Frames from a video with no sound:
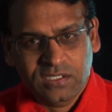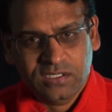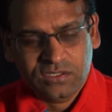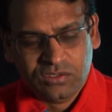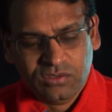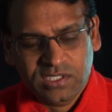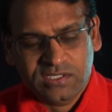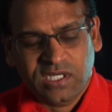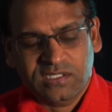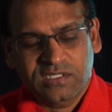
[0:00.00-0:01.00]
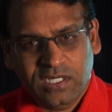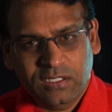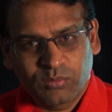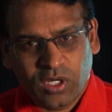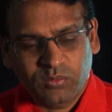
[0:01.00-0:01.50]
స్టోరీ స్ట్రక్చర్
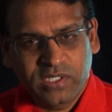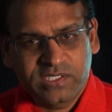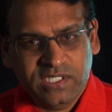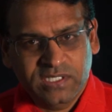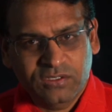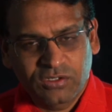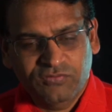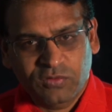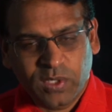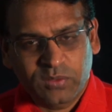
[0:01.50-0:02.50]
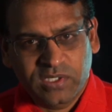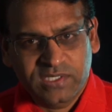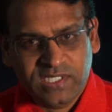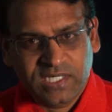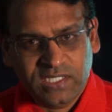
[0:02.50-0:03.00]
అండ్ ప్లాట్ పాయింట్స్ ఏంటి ట్వంటీ ఫోర్ ప్లాట్
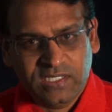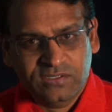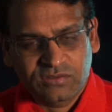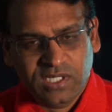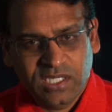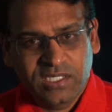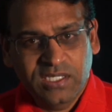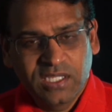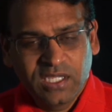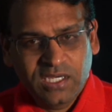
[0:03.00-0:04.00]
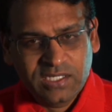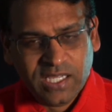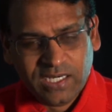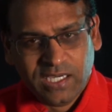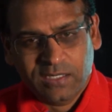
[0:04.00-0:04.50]
పాయింట్స్ ఏంటనేది తెలిసి ఉండాలి
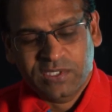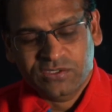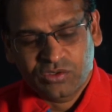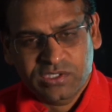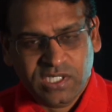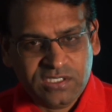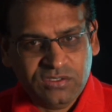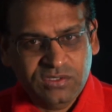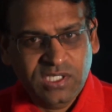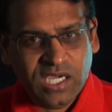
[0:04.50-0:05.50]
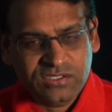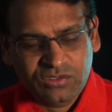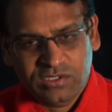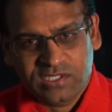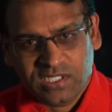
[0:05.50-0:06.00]
డాన్ హార్మన్ స్టోరీ స్ట్రక్చర్ ఉంది ఆ
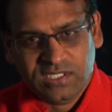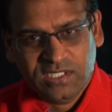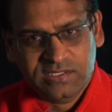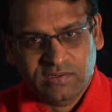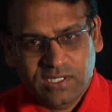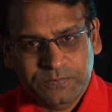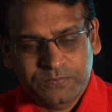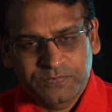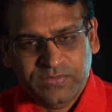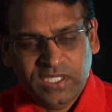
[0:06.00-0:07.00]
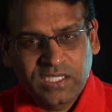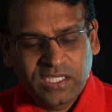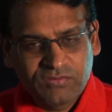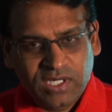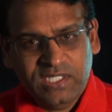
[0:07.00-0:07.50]
స్టోరీ స్ట్రక్చర్ తెలుసుకోవాలి
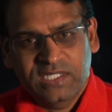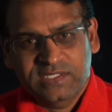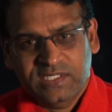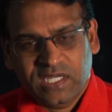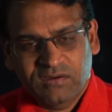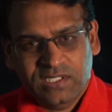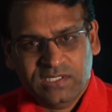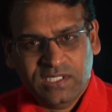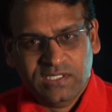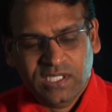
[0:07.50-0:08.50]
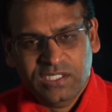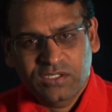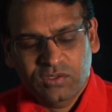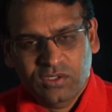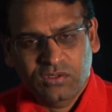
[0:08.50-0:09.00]
ఇవన్నీ తెలిసిన తర్వాత దెన్
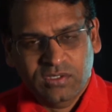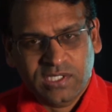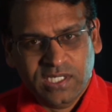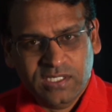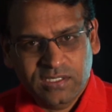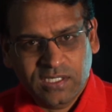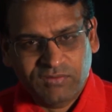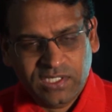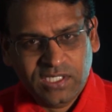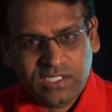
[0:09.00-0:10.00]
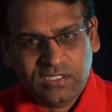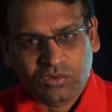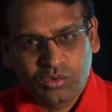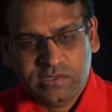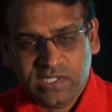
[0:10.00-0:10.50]
యూ విల్ నో ఓకే అవన్నీ
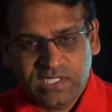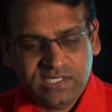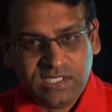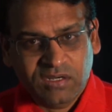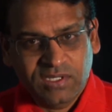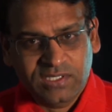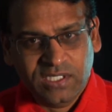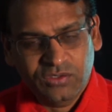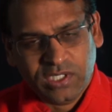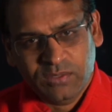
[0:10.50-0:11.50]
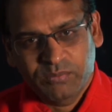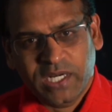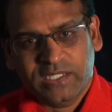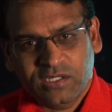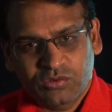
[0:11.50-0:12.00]
రూల్స్ తెలిసిన తర్వాత యూ కెన్
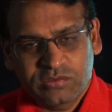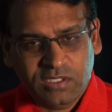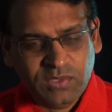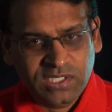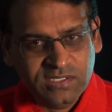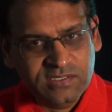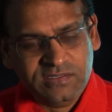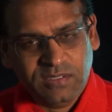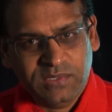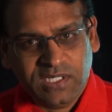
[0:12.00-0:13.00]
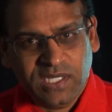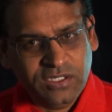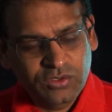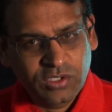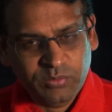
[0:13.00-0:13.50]
బ్రేక్ ద రూల్స్ అనమాట దిస్ ఇస్ సంథింగ్
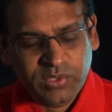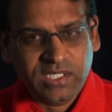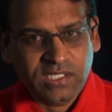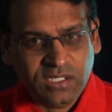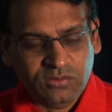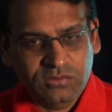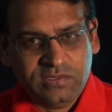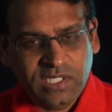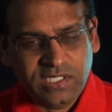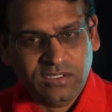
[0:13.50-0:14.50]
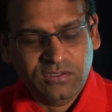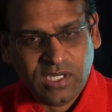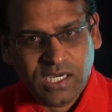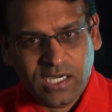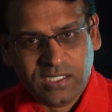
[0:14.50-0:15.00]
లైక్ యూనో యూఆర్ బ్రేకింగ్ ద రూల్స్ లైక్ యూనో
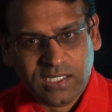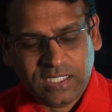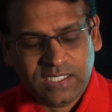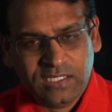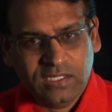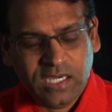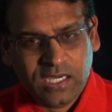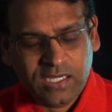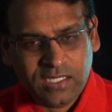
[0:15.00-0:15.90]
ఆ కథలో ఆ